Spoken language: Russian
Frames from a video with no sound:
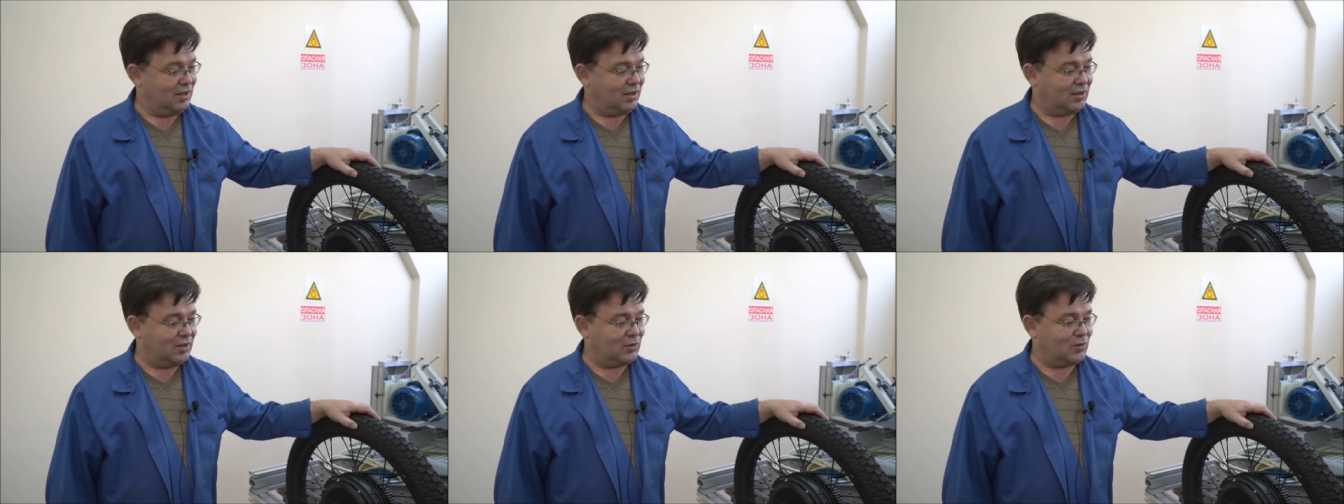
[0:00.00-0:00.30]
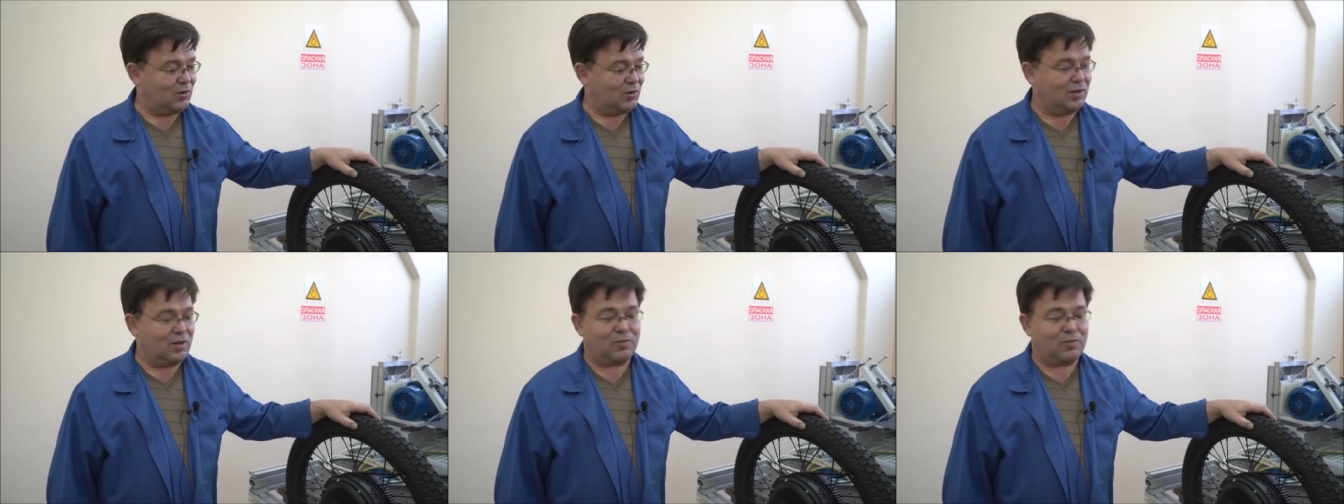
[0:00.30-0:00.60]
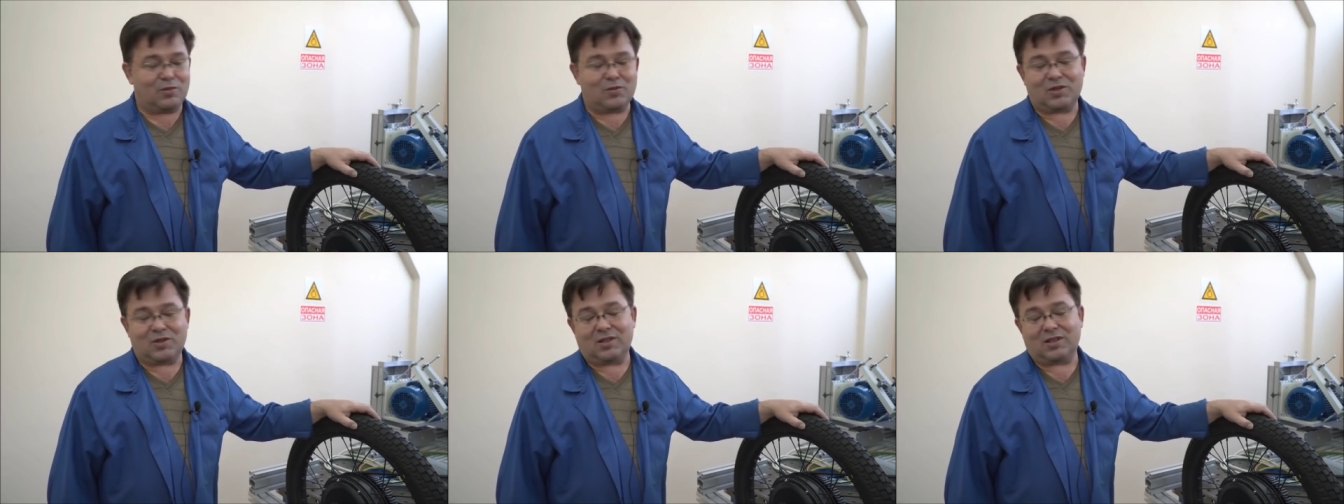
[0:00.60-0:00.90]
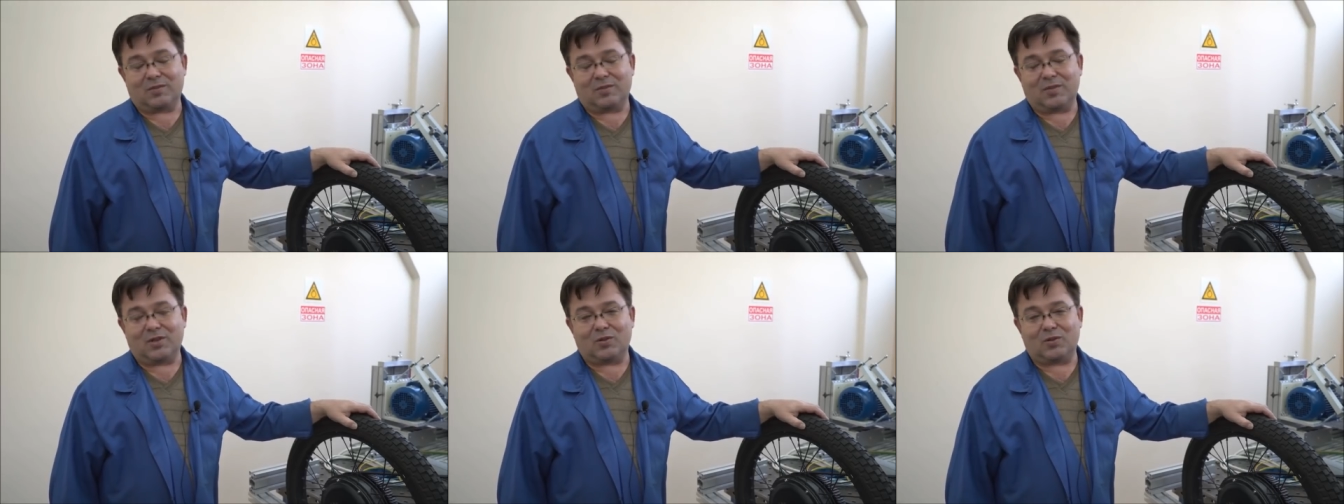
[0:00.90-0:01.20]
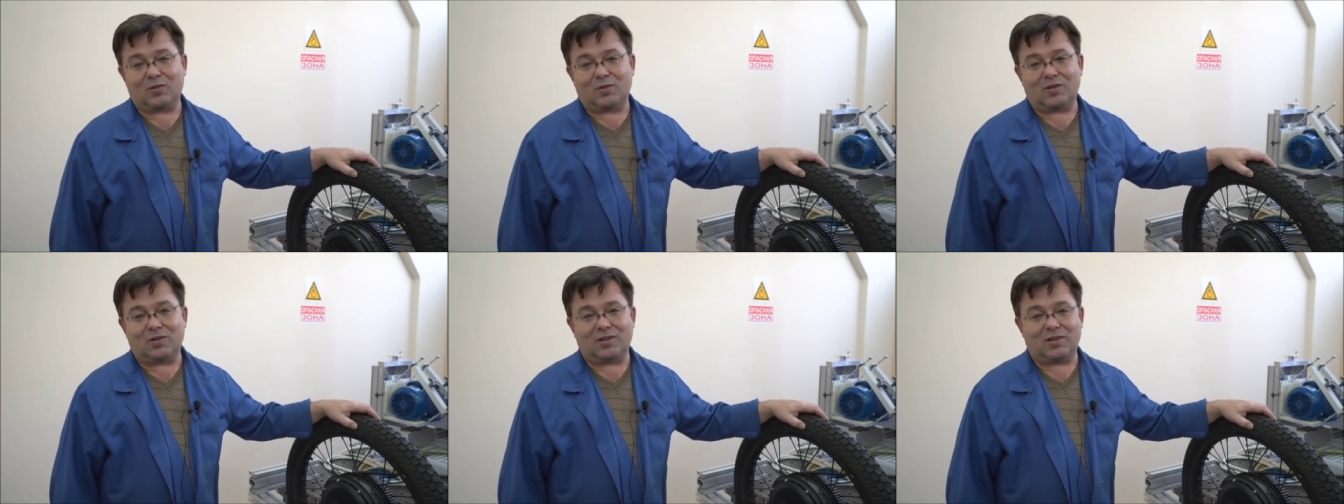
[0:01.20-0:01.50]
контроллер плюс этот
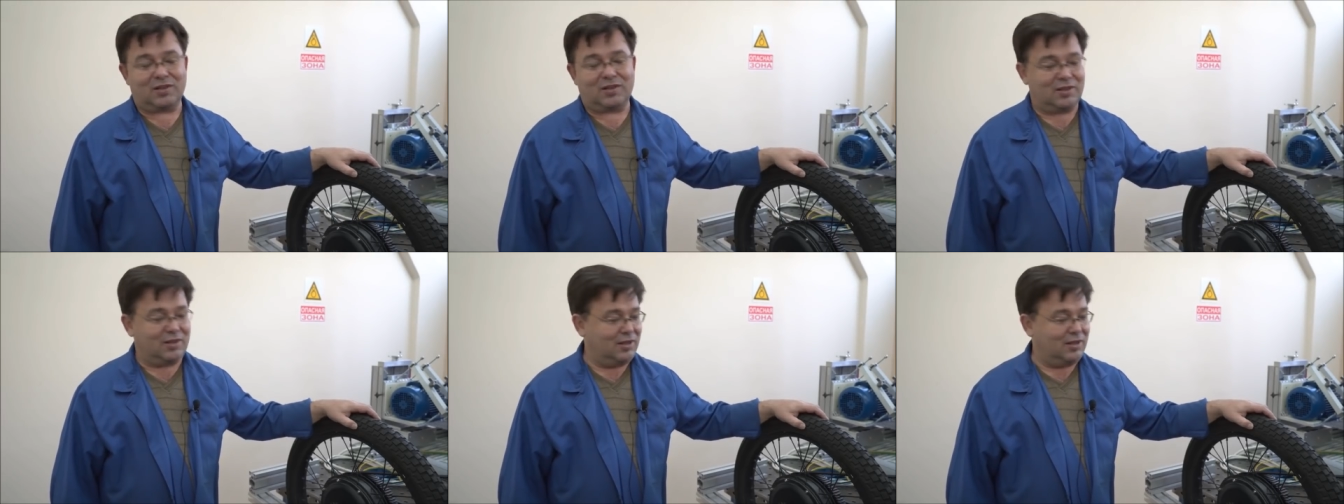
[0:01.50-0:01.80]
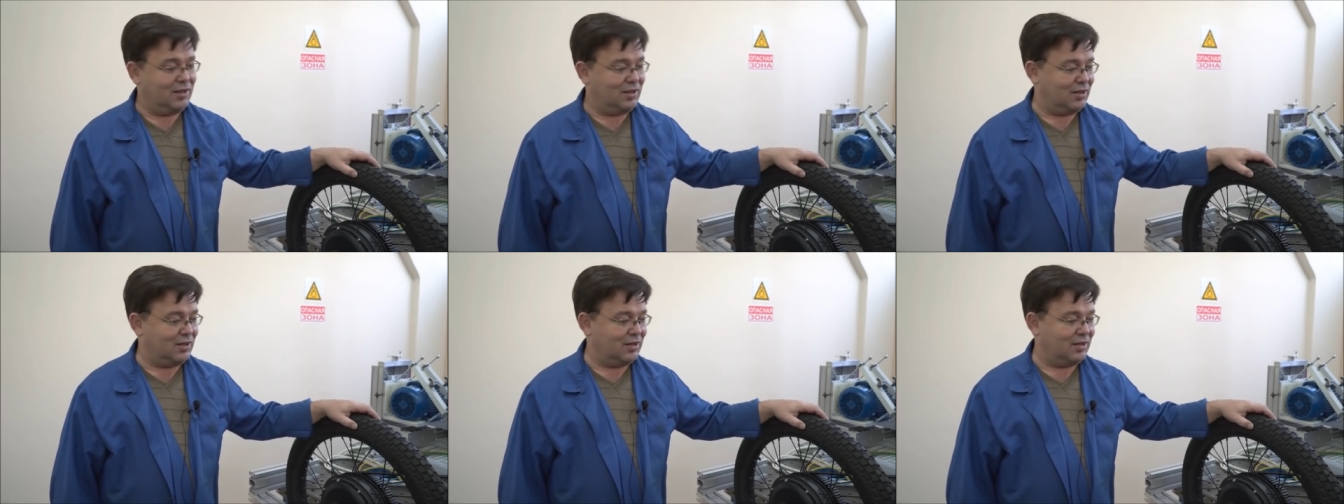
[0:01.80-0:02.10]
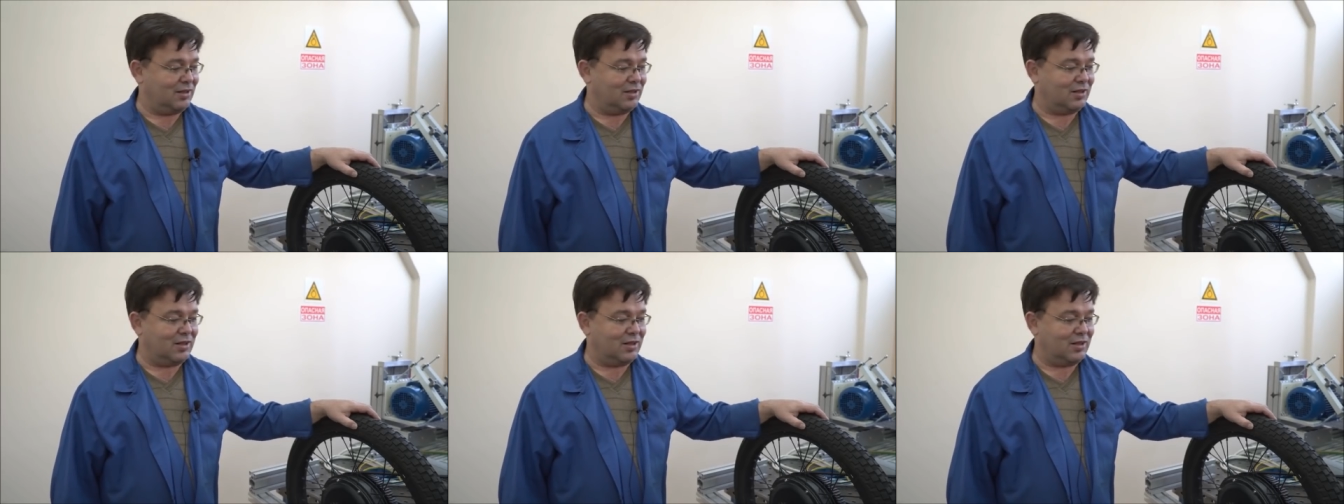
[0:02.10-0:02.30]
мотор и